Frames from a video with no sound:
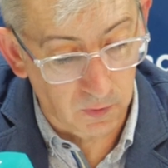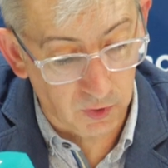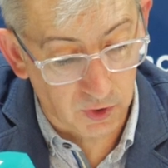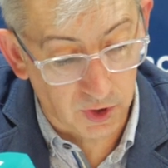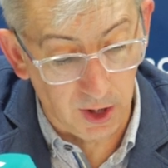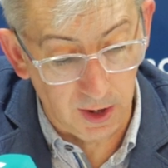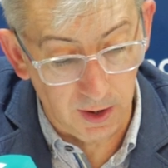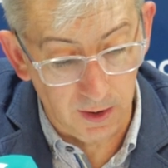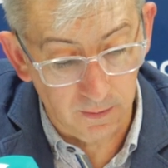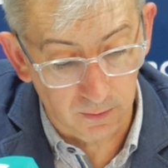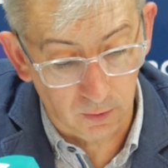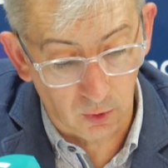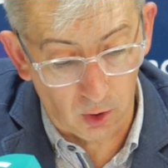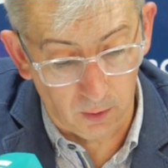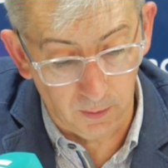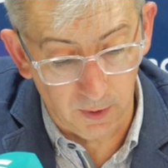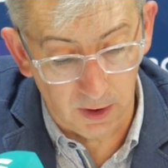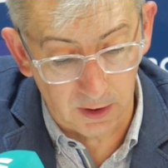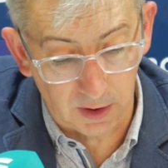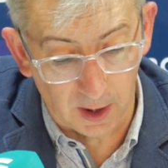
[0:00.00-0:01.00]
Sí,
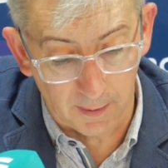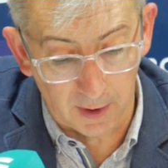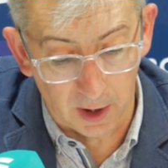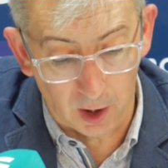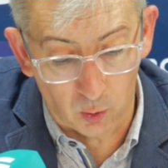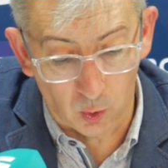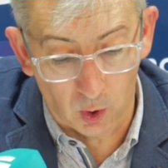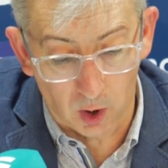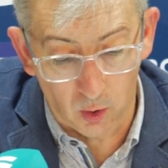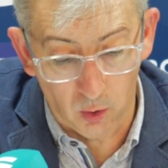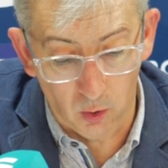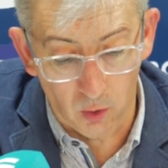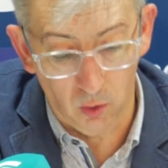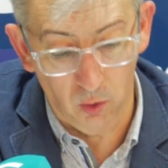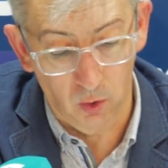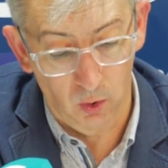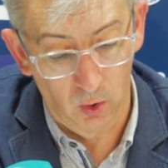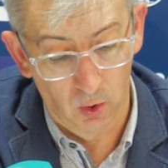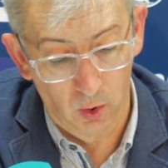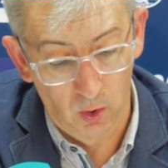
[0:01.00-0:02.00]
Tommy también ha jugado
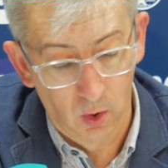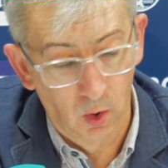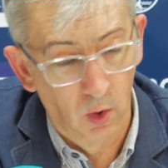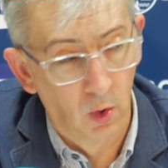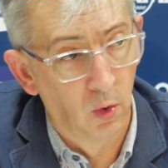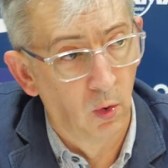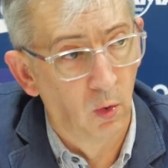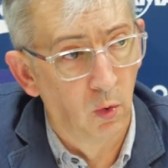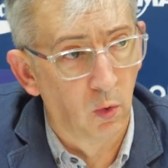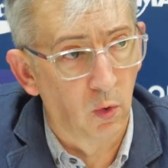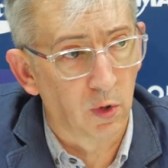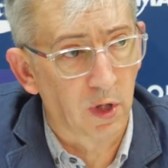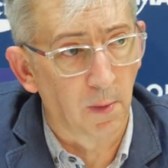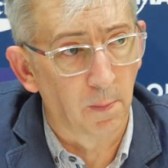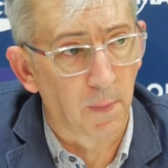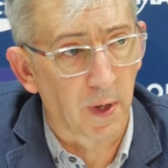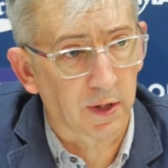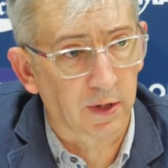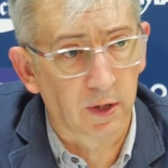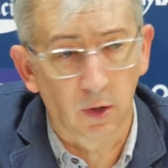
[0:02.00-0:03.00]
un gran
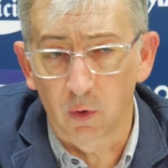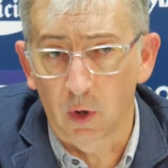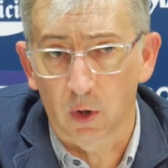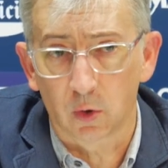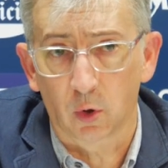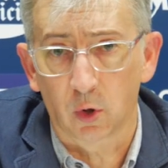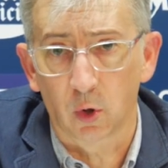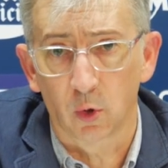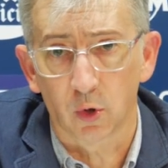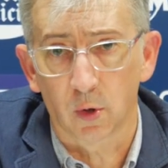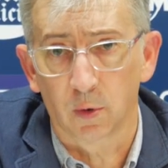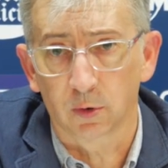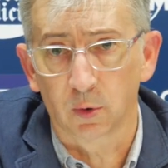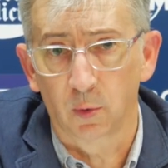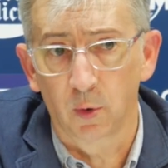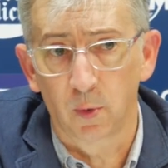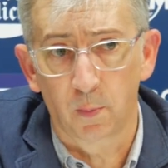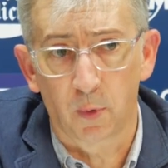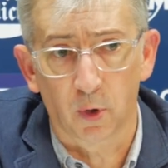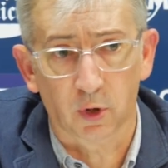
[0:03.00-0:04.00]
partido, ha cogido un rebote
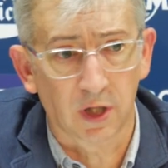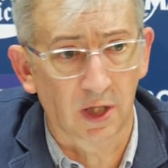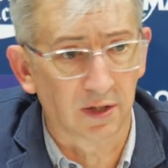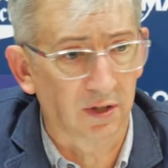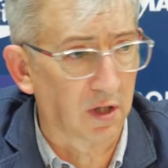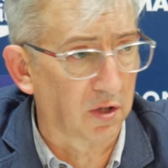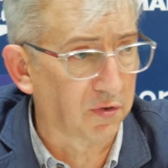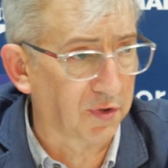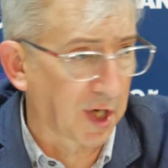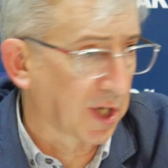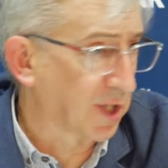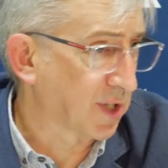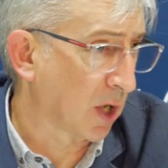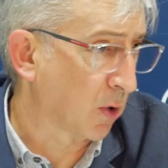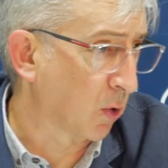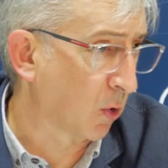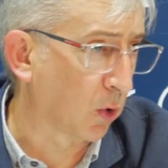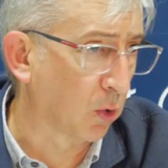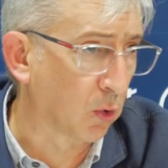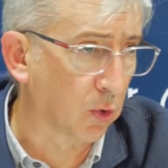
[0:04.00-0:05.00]
muy importante, tres ha
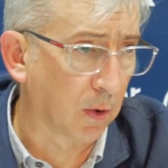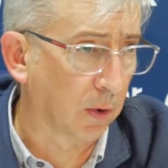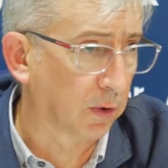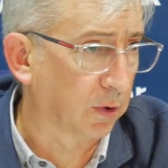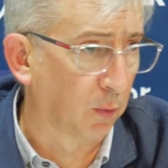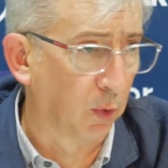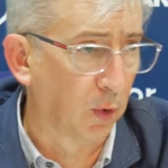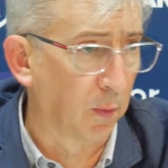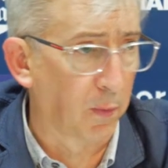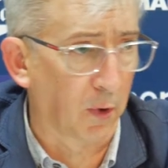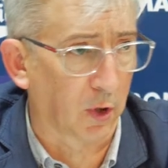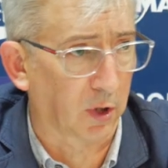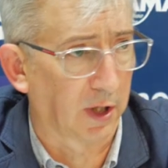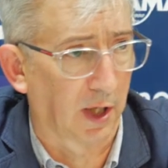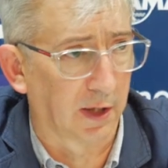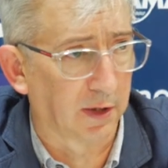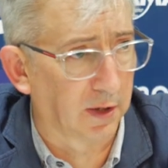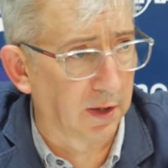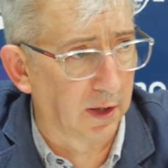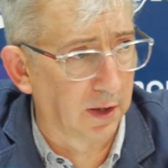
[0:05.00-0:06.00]
cogido un rebote muy
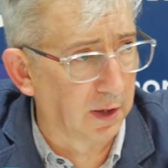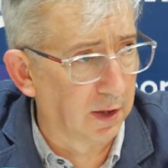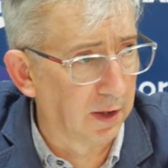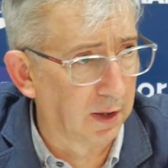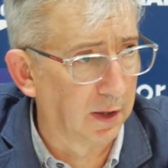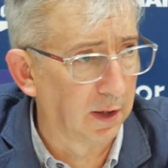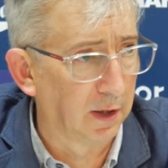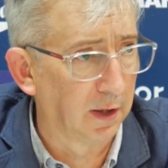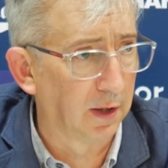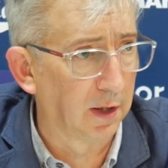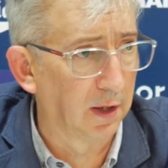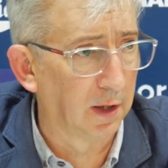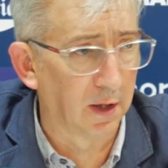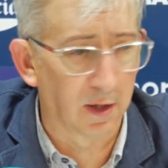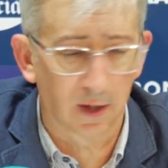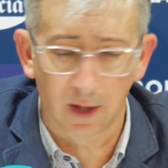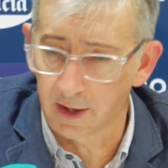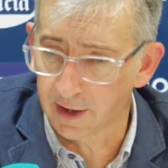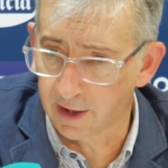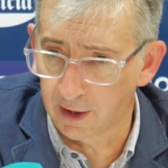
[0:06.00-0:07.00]
importante,
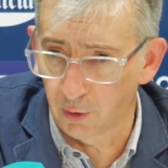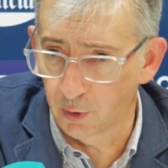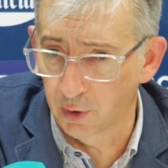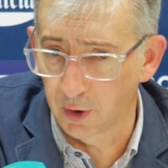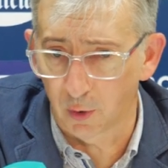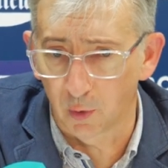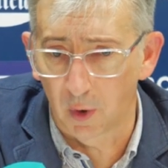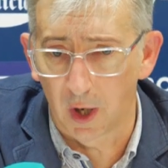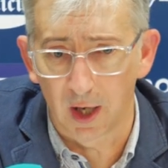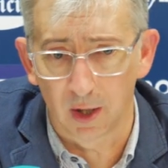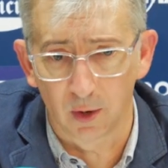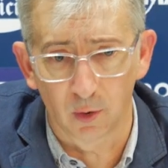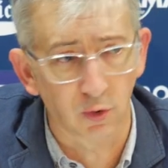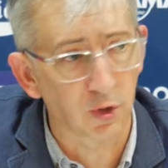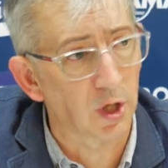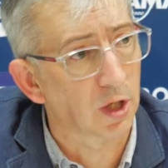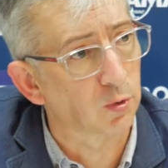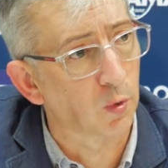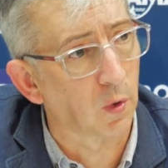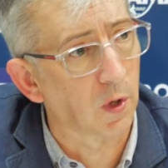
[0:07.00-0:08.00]
Guerrero igual nos
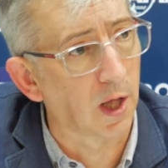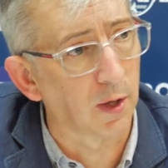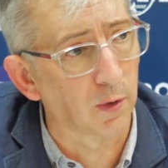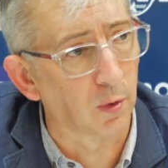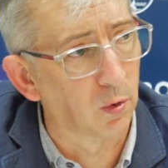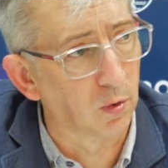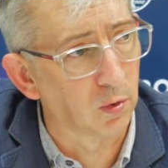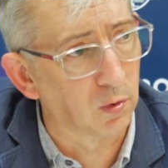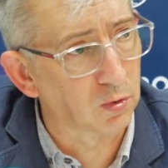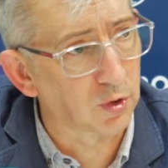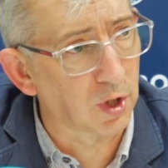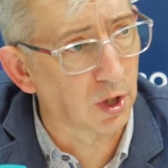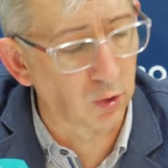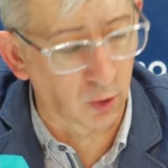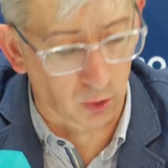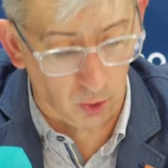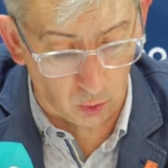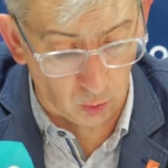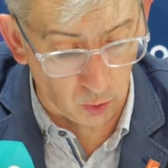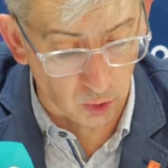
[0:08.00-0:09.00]
ha ayudado, o sea, yo
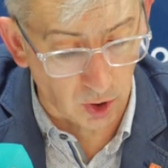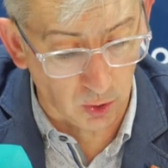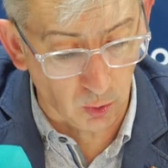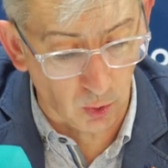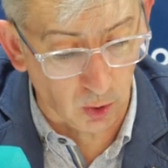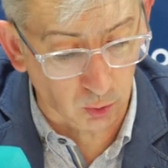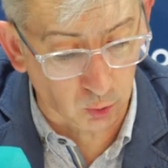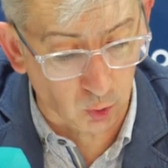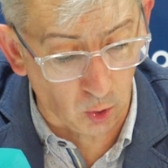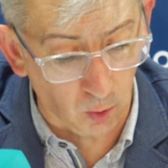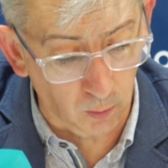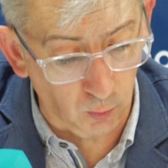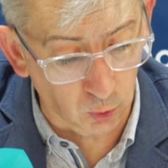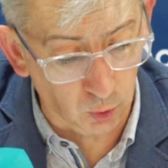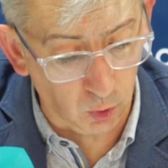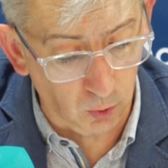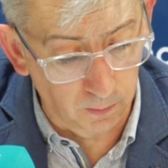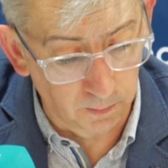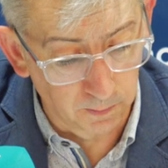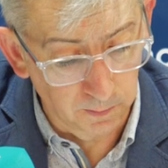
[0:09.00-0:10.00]
creo que nos ha ayudado todo el
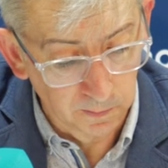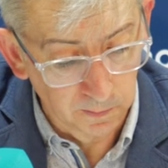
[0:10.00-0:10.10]
mundo.